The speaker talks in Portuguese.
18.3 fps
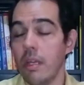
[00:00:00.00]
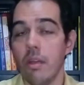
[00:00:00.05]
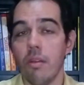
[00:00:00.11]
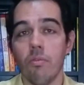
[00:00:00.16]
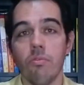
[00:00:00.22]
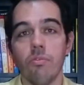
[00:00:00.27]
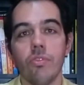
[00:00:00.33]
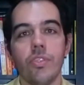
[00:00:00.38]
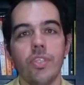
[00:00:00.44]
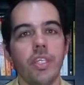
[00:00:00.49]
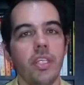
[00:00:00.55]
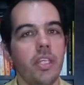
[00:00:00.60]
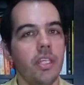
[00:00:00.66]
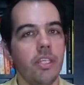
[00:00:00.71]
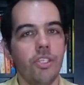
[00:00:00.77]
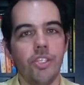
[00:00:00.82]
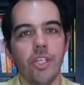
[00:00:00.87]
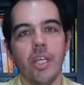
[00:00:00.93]

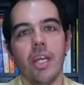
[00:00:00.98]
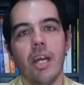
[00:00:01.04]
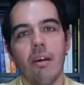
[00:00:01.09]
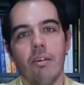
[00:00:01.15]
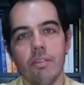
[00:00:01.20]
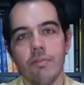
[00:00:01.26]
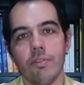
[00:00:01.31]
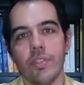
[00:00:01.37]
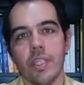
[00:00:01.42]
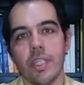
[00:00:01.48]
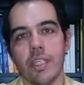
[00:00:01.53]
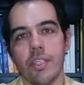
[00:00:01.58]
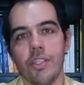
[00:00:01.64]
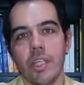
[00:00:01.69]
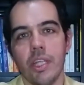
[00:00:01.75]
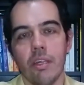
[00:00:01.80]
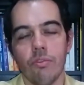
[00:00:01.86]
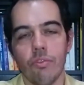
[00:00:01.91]
conseguir chegar onde você quer
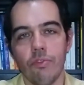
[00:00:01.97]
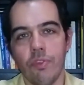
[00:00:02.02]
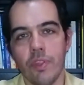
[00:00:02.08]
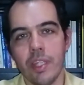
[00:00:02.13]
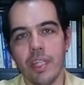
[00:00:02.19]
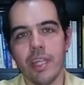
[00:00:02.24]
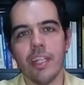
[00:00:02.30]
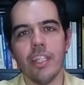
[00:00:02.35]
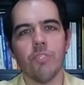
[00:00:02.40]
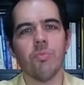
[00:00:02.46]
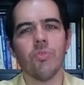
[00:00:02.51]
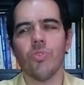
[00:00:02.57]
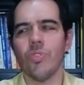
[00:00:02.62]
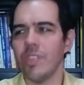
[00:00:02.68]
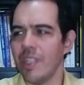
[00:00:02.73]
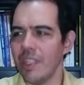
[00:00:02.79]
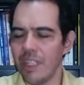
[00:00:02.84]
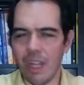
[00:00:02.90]
chegar. Estou falando daquelas
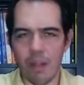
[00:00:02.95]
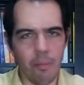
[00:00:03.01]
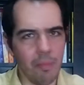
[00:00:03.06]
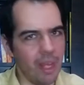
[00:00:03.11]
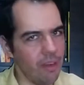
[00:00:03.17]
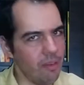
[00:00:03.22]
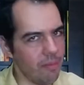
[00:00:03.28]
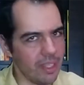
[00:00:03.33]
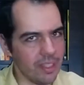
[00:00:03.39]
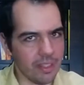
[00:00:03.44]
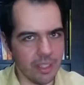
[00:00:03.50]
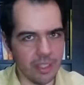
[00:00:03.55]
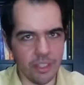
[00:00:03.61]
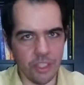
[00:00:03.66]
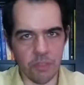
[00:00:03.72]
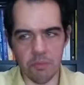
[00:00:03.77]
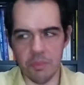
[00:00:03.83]
pessoas que trabalham bastante